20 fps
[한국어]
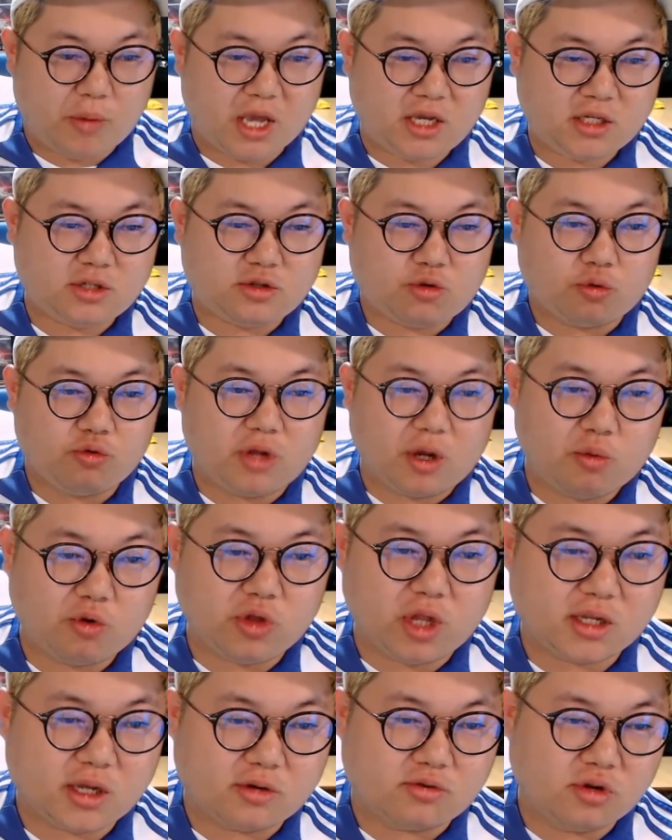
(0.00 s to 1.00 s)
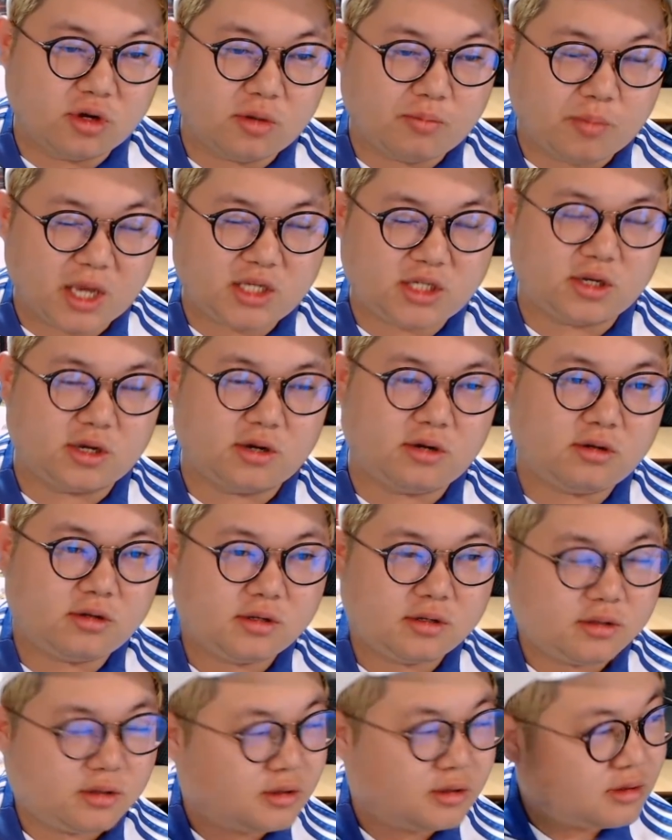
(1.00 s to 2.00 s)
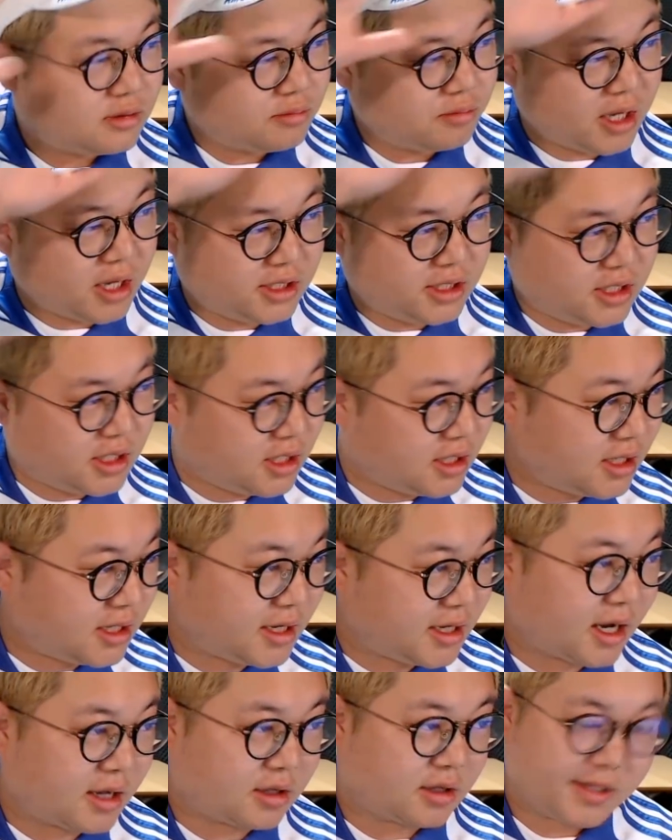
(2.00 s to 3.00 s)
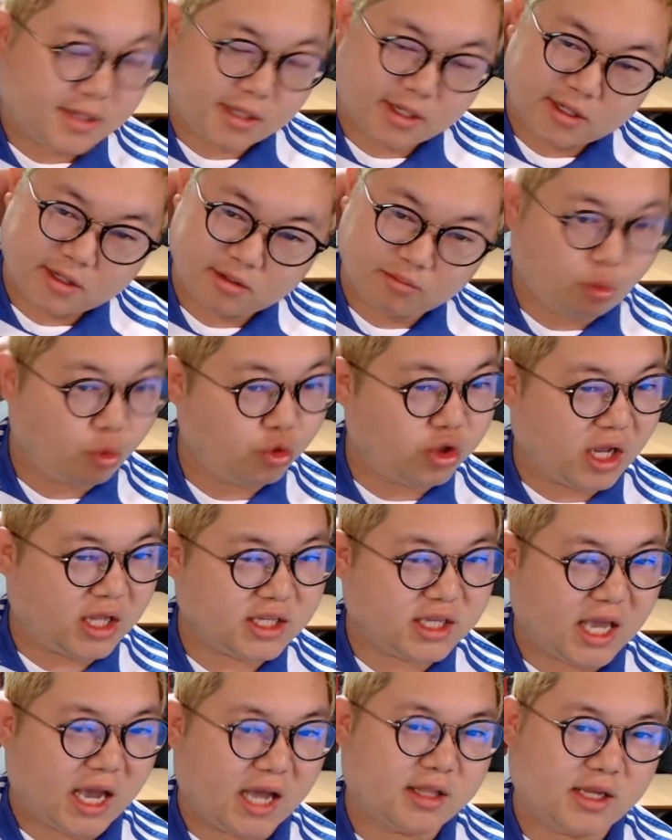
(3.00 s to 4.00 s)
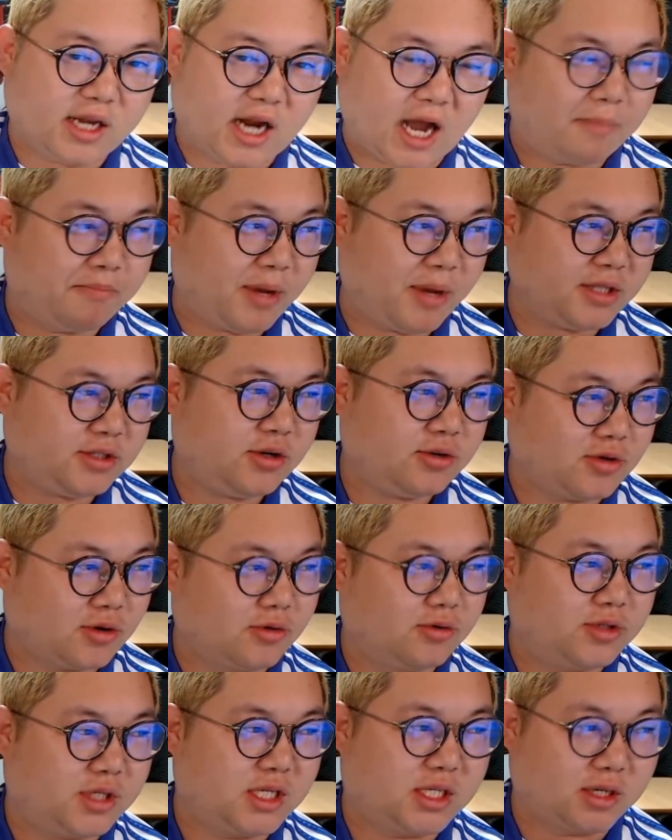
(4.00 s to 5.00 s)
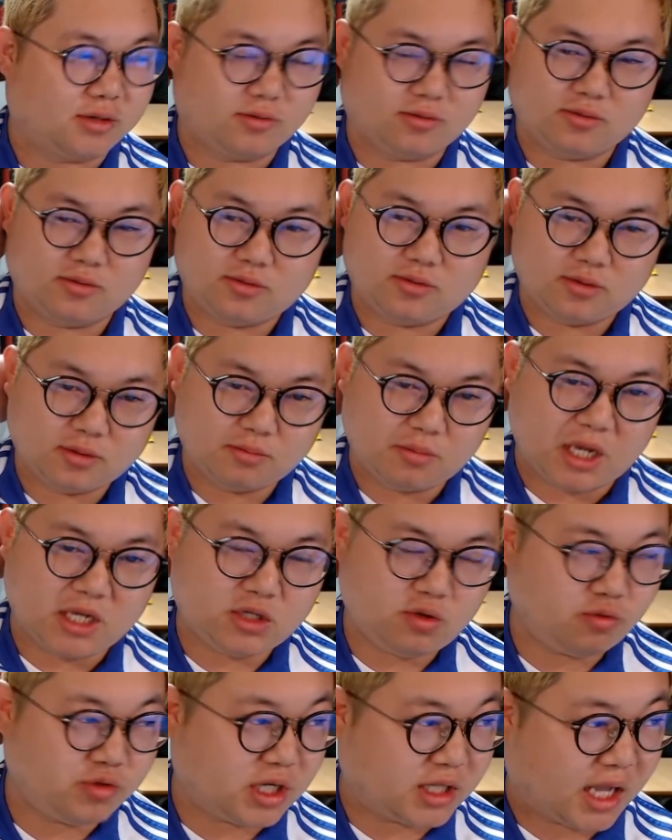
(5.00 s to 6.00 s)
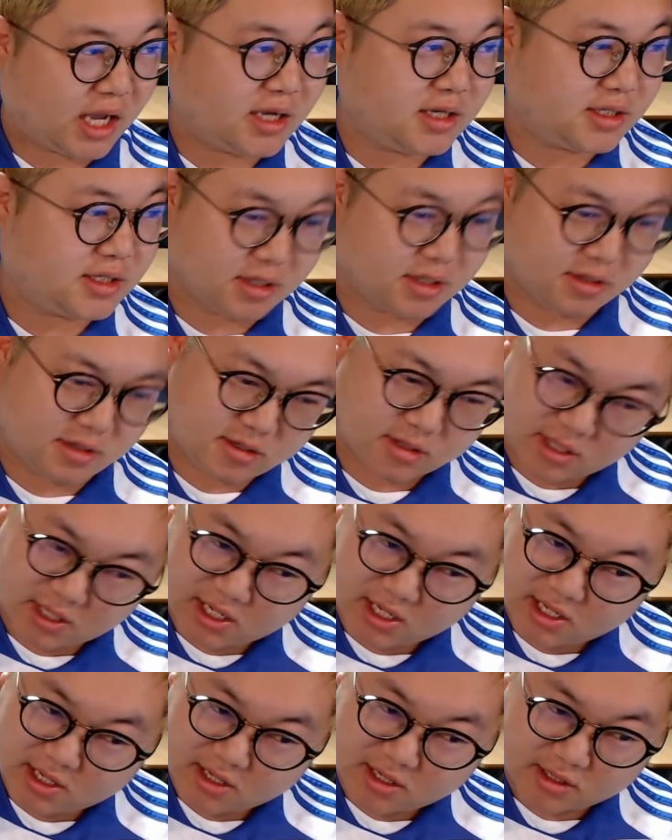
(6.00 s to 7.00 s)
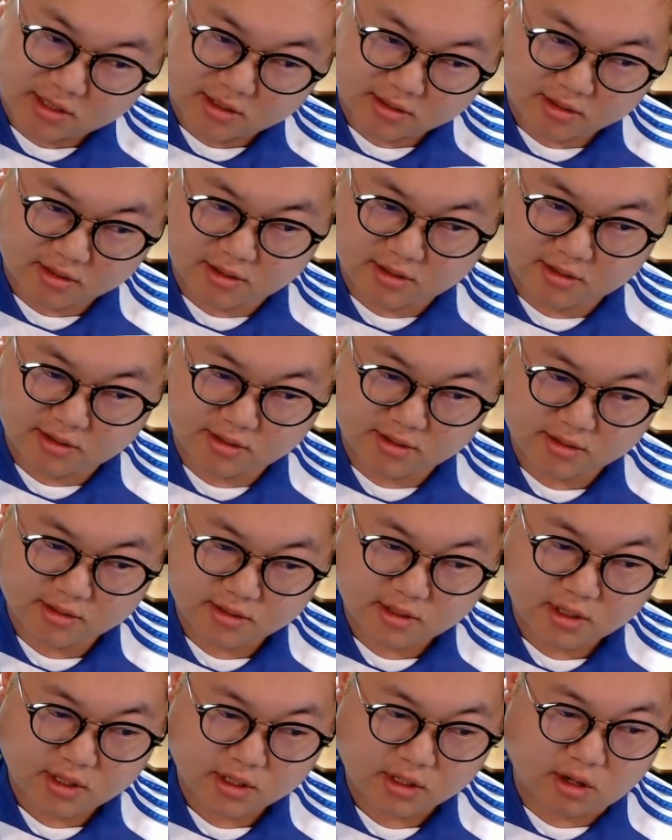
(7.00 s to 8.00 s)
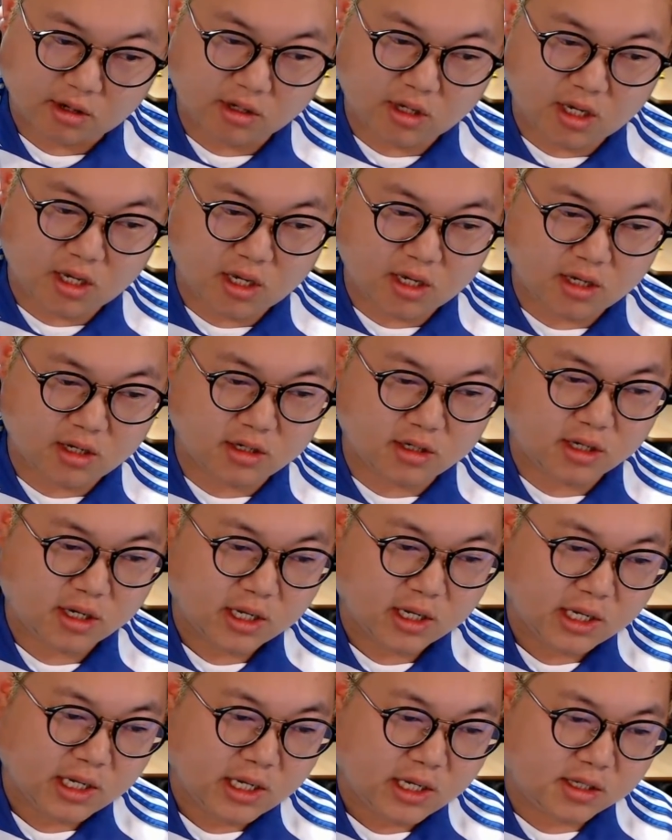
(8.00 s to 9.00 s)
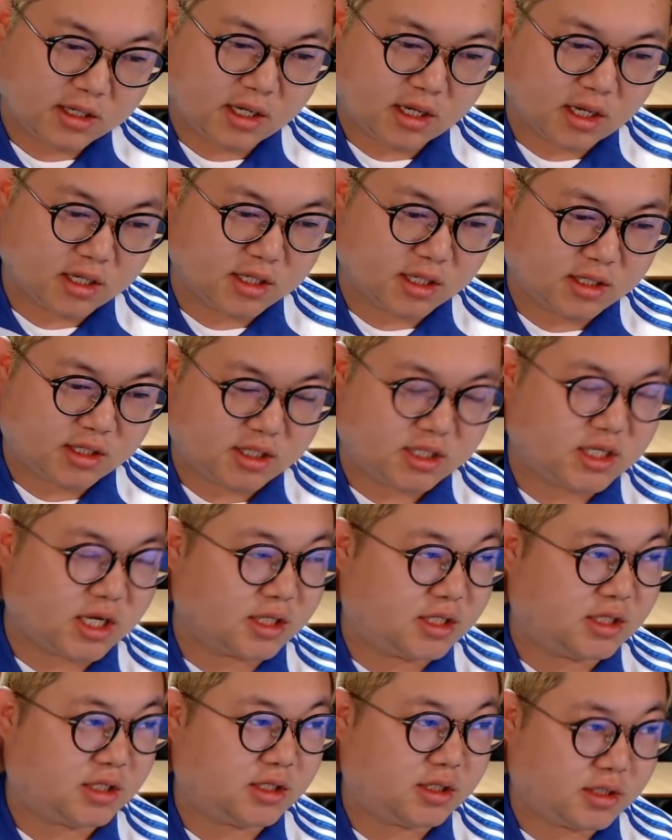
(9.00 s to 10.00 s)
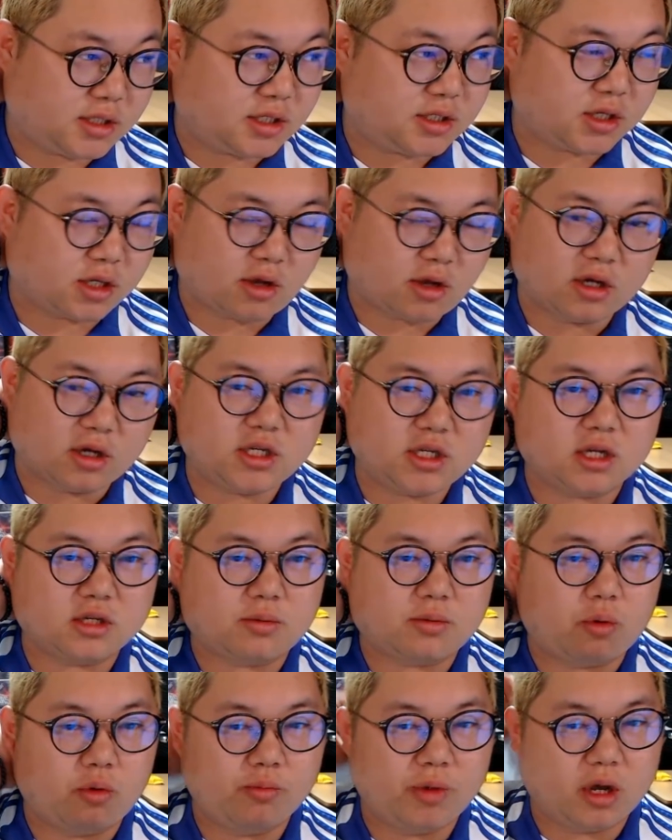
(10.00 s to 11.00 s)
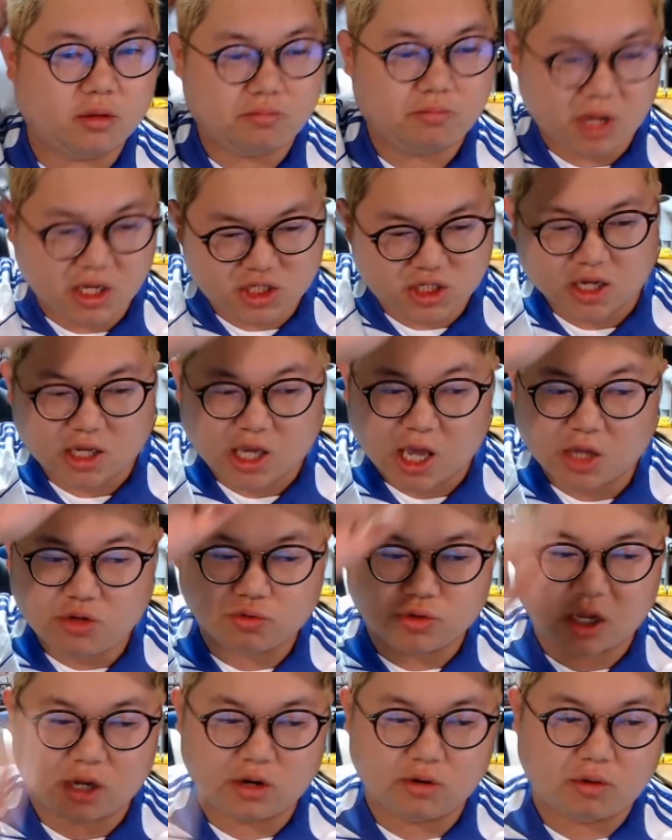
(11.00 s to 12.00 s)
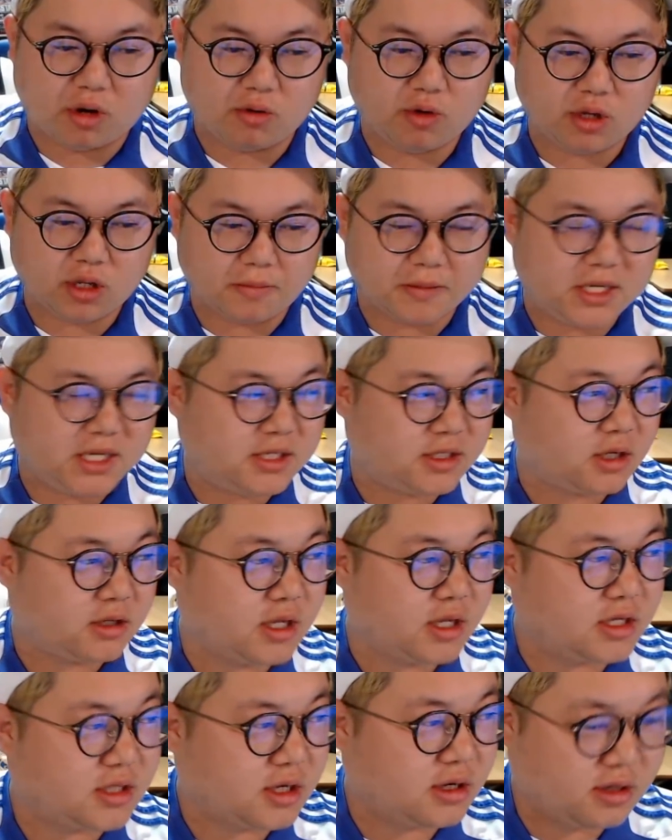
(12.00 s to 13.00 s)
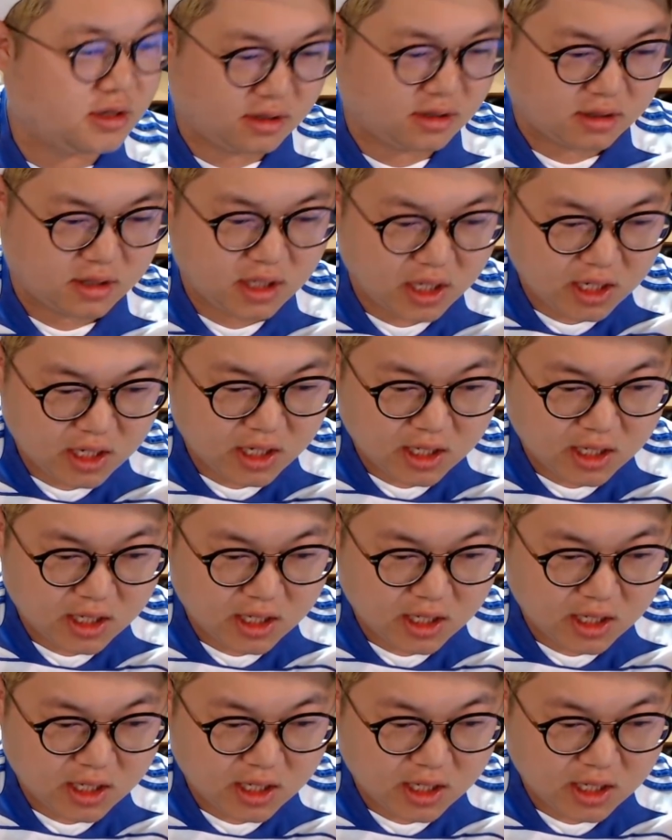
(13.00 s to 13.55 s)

메시 존나 못하냐고요? 메시요? 메시가 못하는 게 아니라 안 받쳐줘 진짜로 메시 혼자 다 했어 어, 경기를 그러니까 이제 진짜 지, 직접 경기장에서 보면 메시가 계속 내려와요 왜냐면 이 선에서